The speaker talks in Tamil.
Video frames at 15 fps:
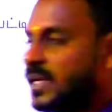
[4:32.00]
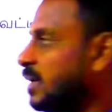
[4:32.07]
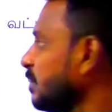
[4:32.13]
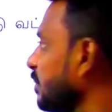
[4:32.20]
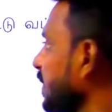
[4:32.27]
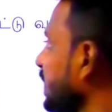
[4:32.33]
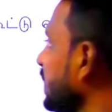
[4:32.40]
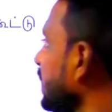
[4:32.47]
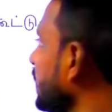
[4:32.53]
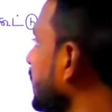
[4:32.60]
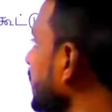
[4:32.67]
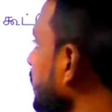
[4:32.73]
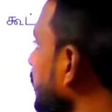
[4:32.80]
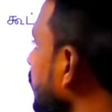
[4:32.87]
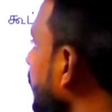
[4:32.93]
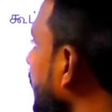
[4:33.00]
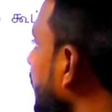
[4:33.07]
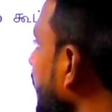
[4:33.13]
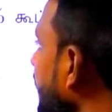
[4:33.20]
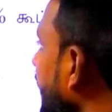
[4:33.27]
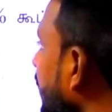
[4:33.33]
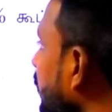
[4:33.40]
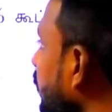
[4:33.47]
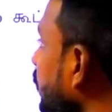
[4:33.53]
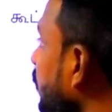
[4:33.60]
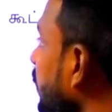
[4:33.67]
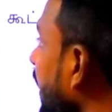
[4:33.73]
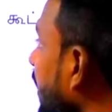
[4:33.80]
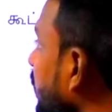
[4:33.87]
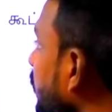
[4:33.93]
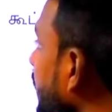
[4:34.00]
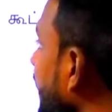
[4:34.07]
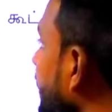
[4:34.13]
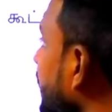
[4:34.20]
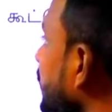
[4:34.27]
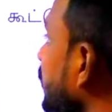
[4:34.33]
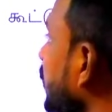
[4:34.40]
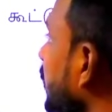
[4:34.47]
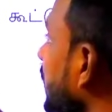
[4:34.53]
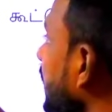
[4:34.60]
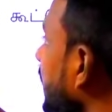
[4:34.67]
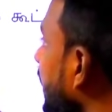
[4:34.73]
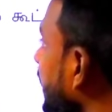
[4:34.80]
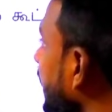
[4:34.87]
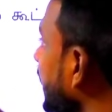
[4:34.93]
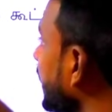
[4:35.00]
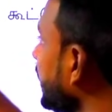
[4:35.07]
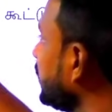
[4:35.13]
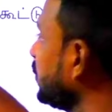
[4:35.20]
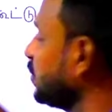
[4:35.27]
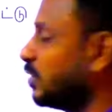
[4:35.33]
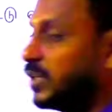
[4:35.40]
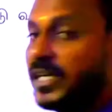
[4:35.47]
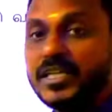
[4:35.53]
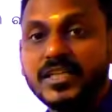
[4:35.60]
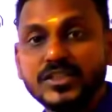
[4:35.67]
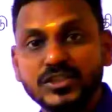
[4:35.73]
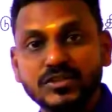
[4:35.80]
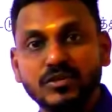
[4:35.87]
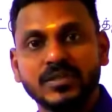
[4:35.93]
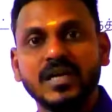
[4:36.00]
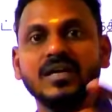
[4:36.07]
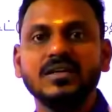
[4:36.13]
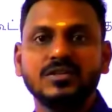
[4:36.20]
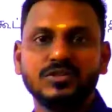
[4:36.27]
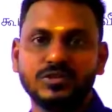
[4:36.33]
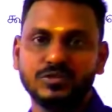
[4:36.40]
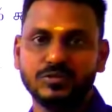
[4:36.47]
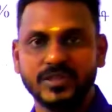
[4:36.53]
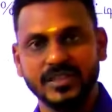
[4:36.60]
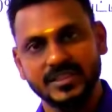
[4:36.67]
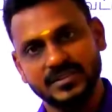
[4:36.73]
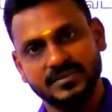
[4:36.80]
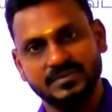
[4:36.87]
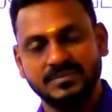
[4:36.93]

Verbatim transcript: மீதி இருக்கிறது வந்து பாருங்கள் இரநூறு இருக்கு இரநூறுல எத்தனை ஜீரோ இருக்குது ரெண்டே ரெண்டு ஜீரோ ரெண்டு ஜீரோனா டூ இயர்ஸ்